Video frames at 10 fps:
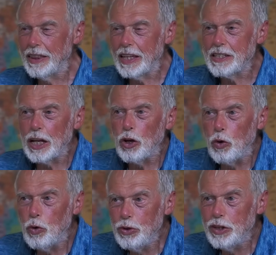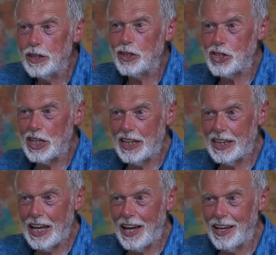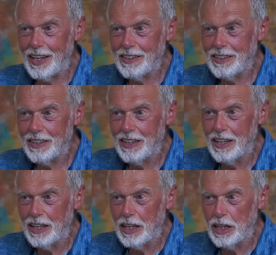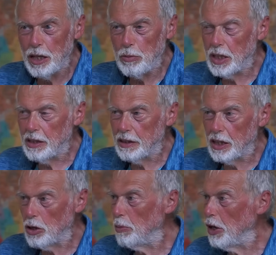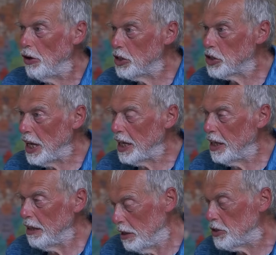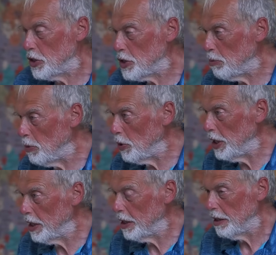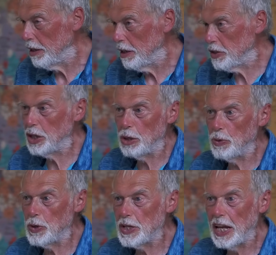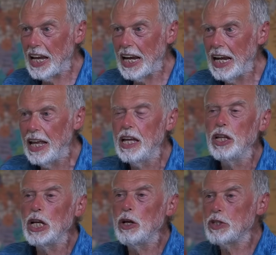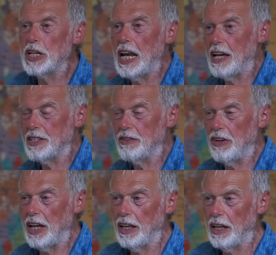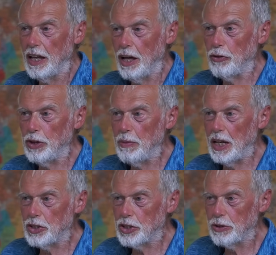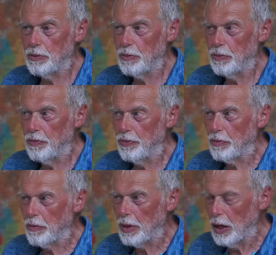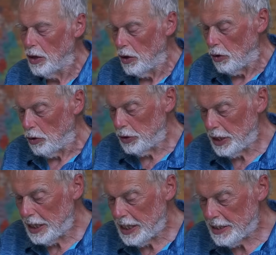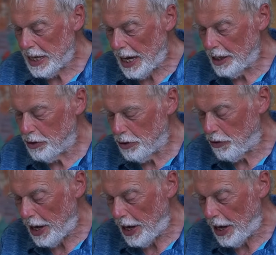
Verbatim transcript: dass ein Unterschied da ist. Nämlich, da kommen Heuschrecken, das ist die Symbolik, das sind die bösen Engel, die losgelassen werden auf die Menschen. Und in dieser Art und